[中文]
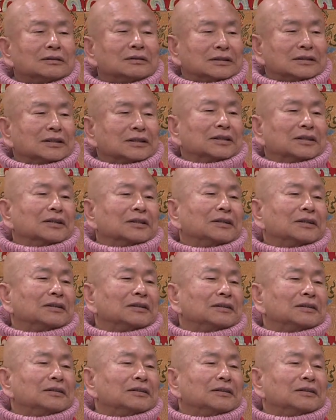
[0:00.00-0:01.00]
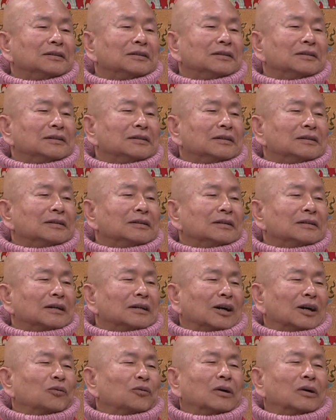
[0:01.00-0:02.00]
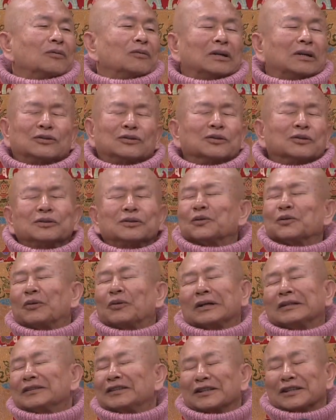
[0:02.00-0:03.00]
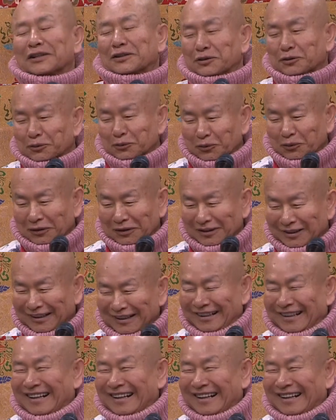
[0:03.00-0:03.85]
茄，啊，反反，总之“番茄”就对了。